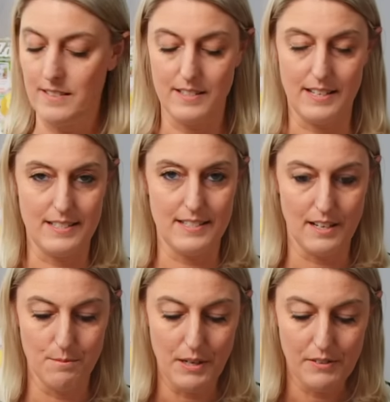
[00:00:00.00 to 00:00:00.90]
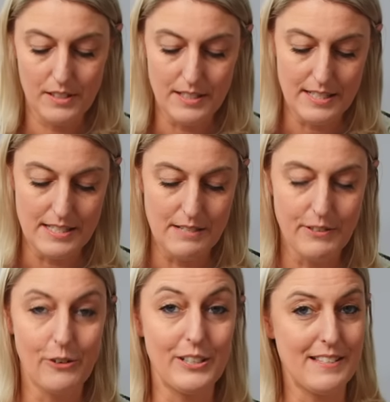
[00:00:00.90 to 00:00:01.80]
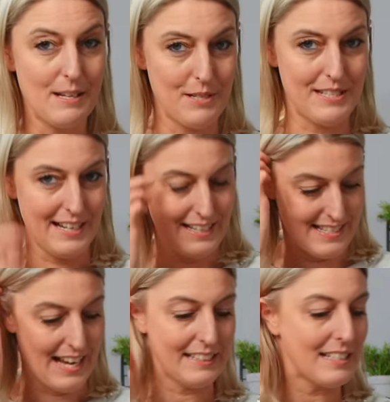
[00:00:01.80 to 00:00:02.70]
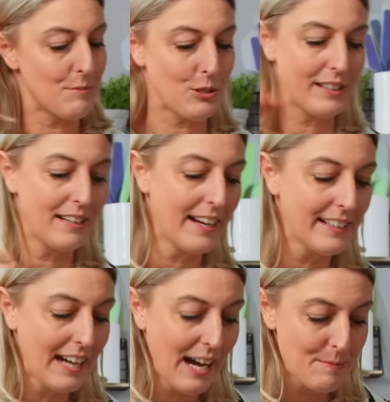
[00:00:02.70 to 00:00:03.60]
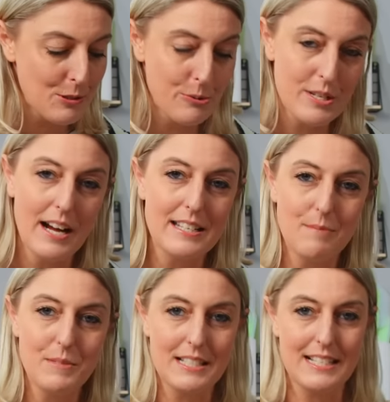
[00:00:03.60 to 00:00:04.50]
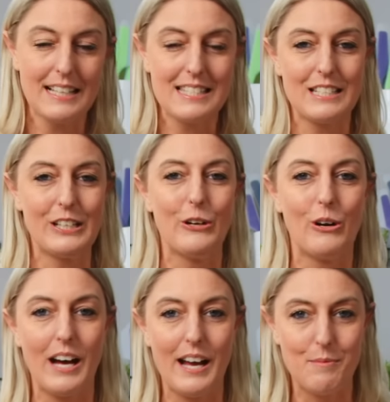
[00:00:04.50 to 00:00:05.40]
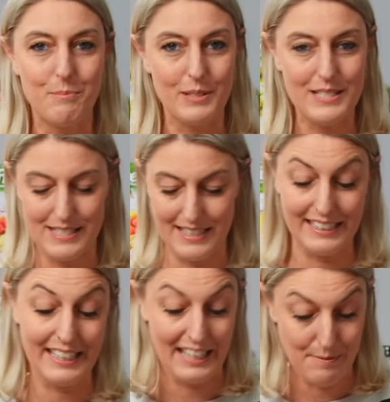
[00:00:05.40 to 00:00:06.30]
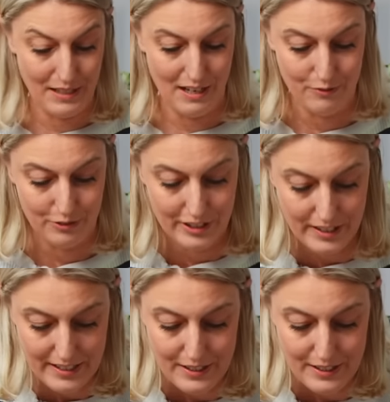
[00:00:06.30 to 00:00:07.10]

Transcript: Das ist ja immer intensiver. Und jetzt habe ich dir ja gesagt, ich habe so eine kleine Geheimzutat, damit das Ganze noch ein bisschen cremiger wird.